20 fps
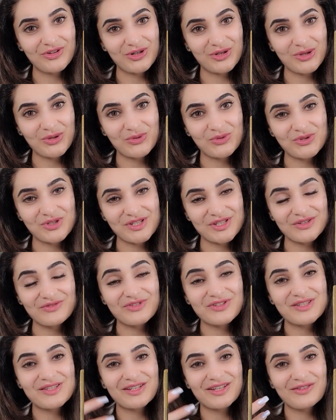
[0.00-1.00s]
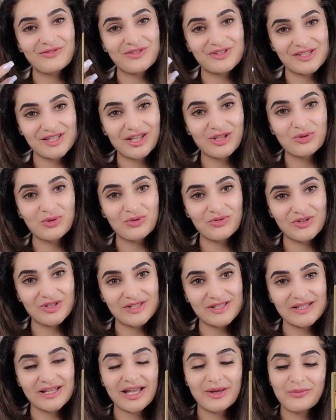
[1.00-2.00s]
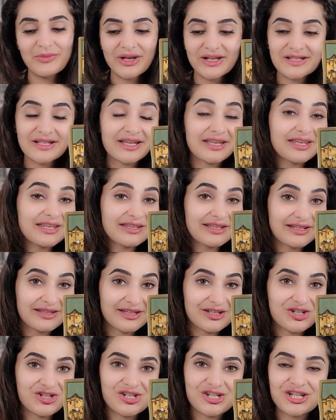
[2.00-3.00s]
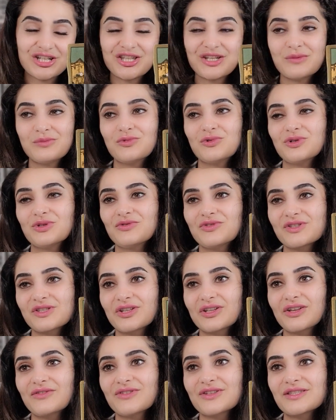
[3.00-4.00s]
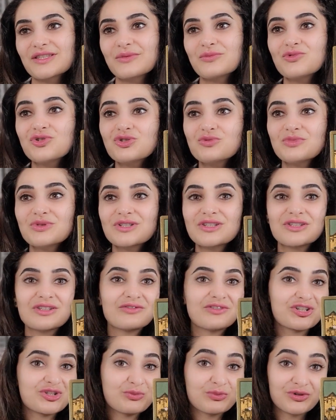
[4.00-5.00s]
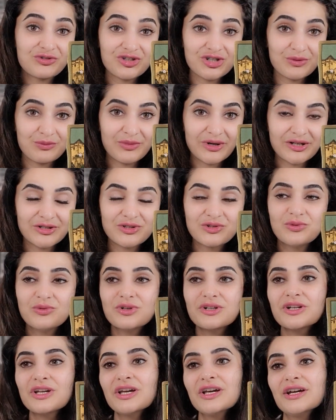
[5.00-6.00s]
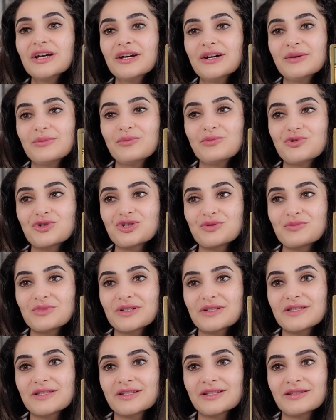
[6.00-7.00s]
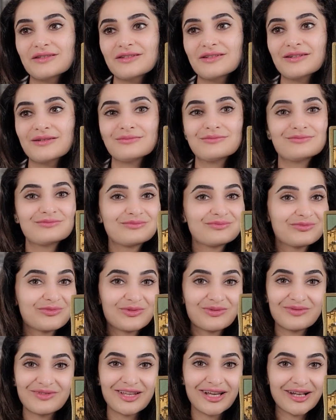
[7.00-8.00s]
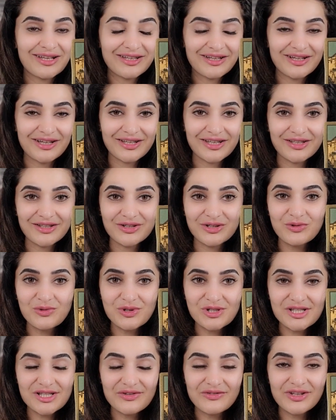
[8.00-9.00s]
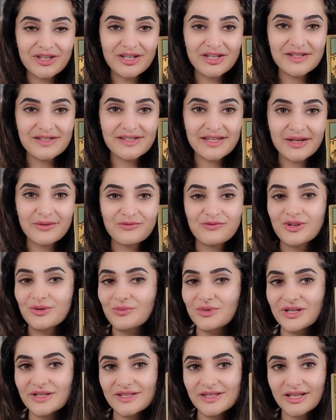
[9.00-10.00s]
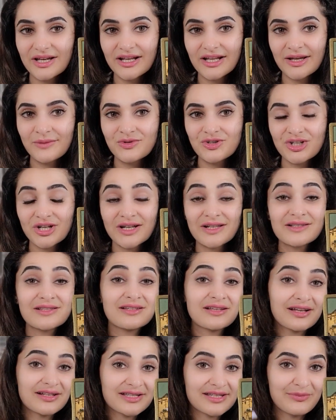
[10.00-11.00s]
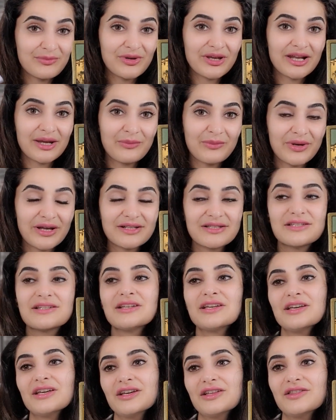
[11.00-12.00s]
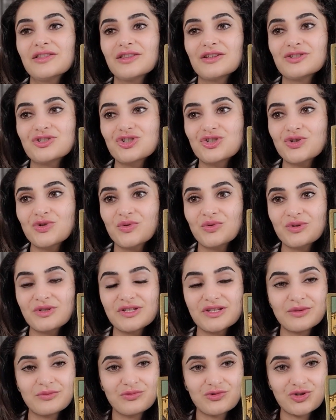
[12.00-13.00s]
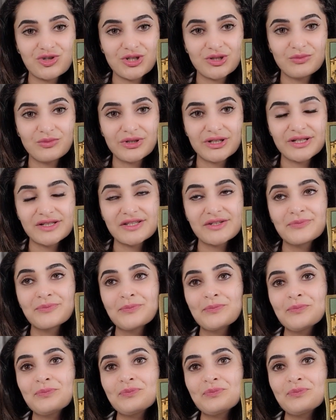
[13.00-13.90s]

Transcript: вернется, восстановится опять, какие-то отношения могут восстановиться. Может быть, это ваш бывший партнер, может быть, это дальние какие-то родственники, с кем вы перестали общаться, а теперь опять начнете, может быть.